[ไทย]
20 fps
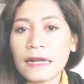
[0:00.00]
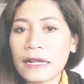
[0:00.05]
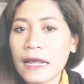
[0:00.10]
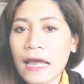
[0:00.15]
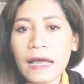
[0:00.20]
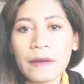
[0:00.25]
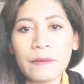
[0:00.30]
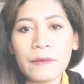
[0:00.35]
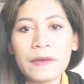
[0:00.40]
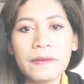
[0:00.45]
แร
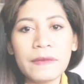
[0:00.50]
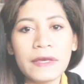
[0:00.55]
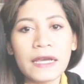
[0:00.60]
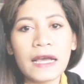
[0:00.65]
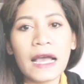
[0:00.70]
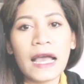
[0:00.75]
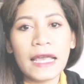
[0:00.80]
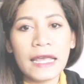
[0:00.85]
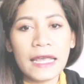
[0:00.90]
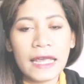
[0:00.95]
กๆไม่มี
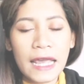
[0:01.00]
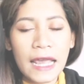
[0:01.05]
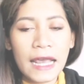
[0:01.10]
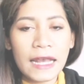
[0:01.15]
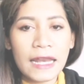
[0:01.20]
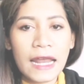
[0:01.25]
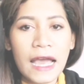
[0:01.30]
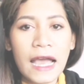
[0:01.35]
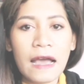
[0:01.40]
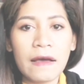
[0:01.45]
ใครเก่
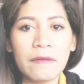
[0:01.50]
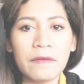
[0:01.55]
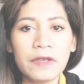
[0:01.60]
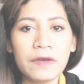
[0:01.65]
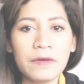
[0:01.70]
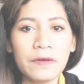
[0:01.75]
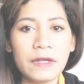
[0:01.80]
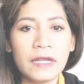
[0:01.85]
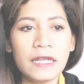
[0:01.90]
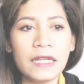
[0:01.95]
งนะคะ มา
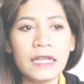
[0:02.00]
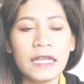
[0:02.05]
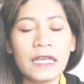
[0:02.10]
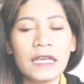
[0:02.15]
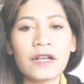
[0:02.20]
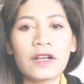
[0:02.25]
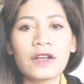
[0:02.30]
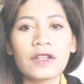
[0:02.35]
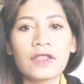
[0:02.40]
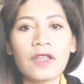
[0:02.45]
อยู่ที่
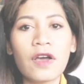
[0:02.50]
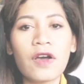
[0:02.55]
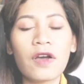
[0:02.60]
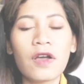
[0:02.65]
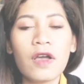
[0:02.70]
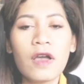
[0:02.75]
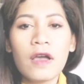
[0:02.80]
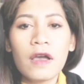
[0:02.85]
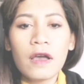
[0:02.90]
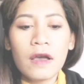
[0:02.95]
นี่ก็ต้อง
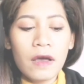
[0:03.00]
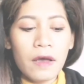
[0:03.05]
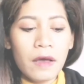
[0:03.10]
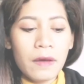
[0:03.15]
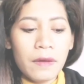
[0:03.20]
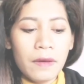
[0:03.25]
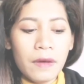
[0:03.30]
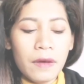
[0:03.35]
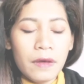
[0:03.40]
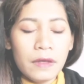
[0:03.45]

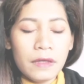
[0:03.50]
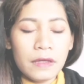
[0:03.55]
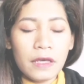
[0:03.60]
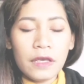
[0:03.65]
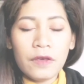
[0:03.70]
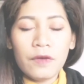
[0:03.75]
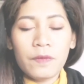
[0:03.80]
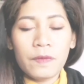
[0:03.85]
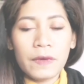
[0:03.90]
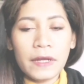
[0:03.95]

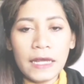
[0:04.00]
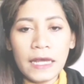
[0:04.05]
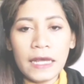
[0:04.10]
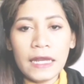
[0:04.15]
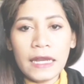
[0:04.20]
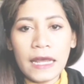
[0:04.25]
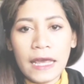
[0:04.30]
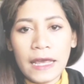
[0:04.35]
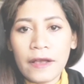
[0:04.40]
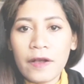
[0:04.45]
จะอยู่ประเท
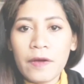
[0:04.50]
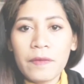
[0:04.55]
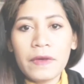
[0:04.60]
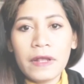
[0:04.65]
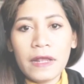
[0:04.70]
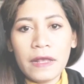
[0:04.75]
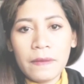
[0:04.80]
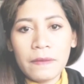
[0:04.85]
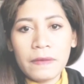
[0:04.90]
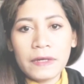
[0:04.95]
ศไหนก็ไป
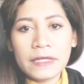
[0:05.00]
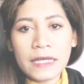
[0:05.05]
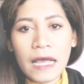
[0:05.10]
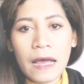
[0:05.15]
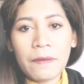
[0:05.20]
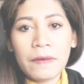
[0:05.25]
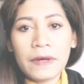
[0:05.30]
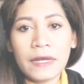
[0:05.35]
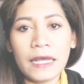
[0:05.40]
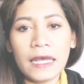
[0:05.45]
เรียนภาษา
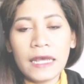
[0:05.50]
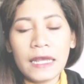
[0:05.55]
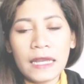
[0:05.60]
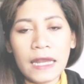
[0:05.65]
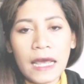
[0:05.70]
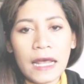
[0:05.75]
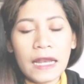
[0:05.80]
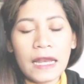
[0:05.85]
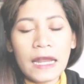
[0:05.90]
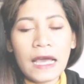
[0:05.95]
ประเทศ
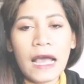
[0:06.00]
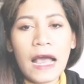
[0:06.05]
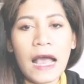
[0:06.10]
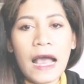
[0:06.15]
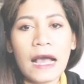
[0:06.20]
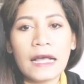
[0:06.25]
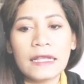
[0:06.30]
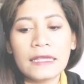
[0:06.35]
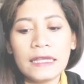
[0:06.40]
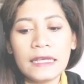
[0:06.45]
นั้นนะ
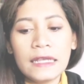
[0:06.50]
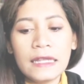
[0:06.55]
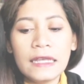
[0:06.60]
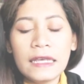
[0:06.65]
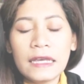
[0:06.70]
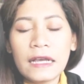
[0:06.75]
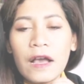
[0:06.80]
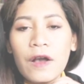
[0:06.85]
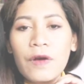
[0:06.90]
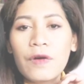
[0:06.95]
คะ ที่
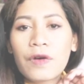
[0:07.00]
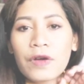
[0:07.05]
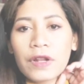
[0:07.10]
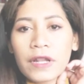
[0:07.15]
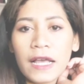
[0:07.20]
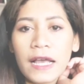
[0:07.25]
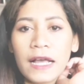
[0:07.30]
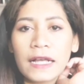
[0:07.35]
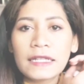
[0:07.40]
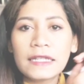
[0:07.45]
นี่เขาค่อ
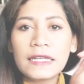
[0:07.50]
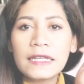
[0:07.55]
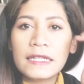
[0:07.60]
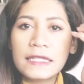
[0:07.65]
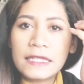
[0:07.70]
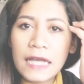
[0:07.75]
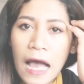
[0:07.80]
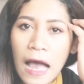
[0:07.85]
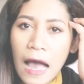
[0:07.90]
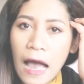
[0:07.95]
นข้างที่
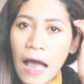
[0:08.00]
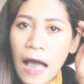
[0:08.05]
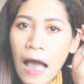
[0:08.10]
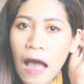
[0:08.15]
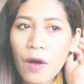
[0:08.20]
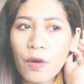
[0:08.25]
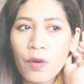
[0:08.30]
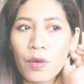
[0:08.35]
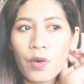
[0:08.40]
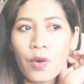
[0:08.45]
จะ
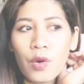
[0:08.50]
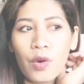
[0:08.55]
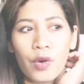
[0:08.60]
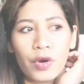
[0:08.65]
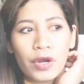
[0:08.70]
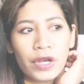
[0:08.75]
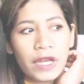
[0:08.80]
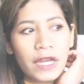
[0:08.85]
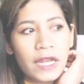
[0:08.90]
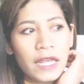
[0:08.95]
เอาค
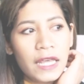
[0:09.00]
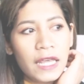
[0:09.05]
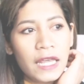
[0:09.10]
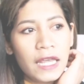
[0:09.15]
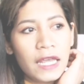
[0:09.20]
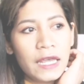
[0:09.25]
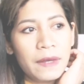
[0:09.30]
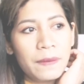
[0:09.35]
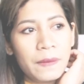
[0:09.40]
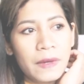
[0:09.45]
น
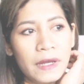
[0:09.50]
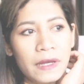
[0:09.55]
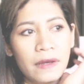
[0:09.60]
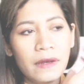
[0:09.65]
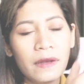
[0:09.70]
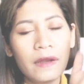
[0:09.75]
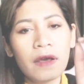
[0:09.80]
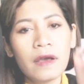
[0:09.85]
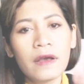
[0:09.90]
ที่เหมือน